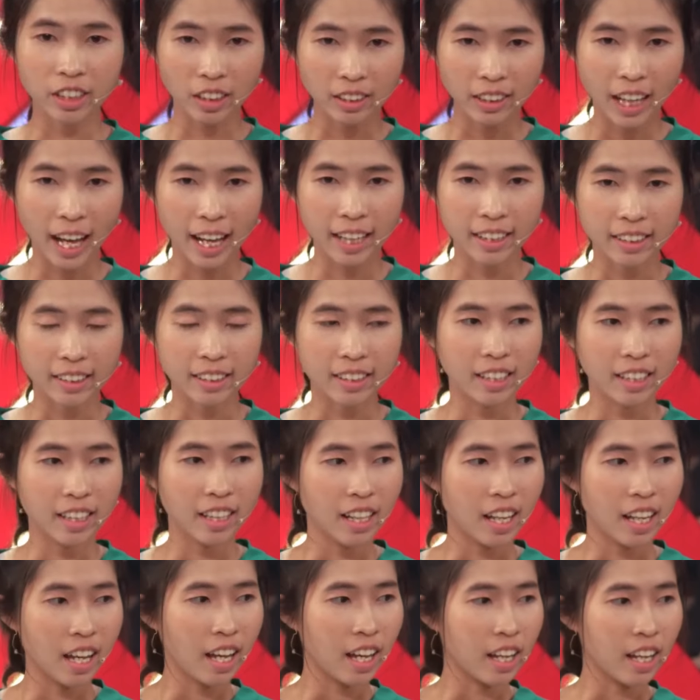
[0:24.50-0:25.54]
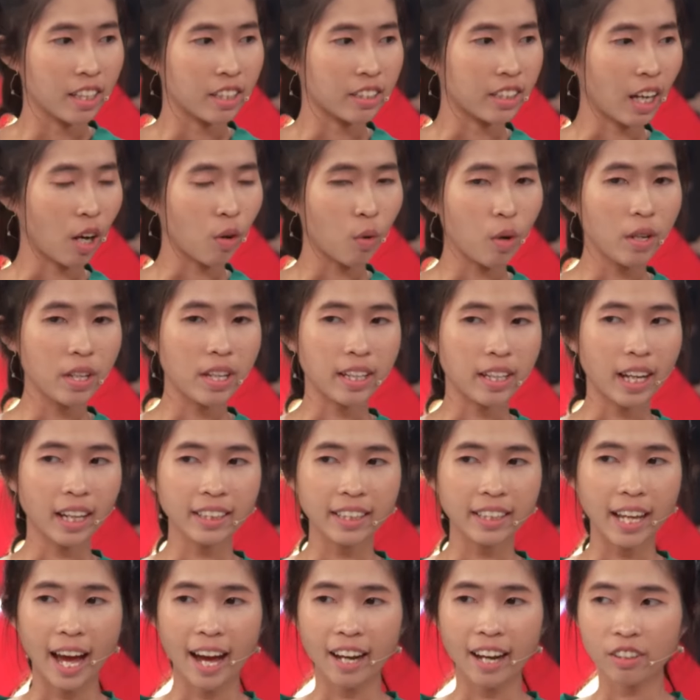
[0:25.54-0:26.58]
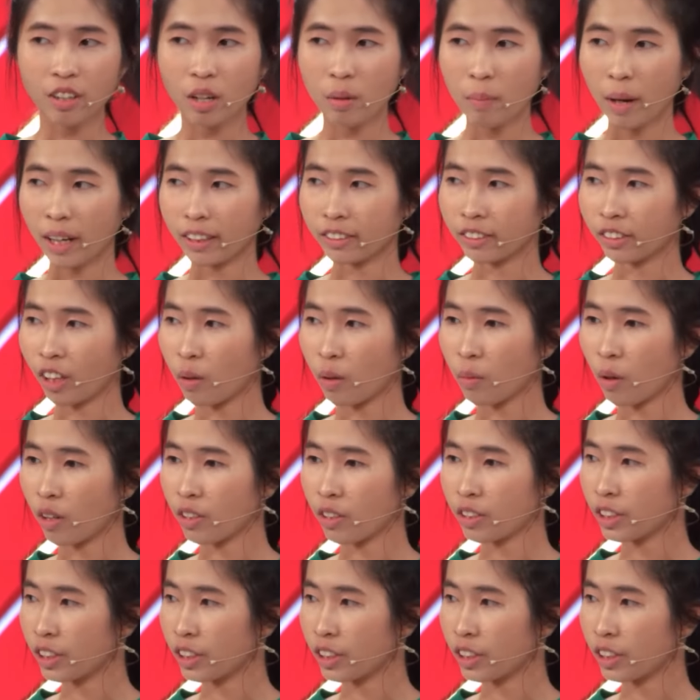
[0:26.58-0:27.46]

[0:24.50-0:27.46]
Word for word: Trấn Thành Chào quý vị khán giả có mặt trong hội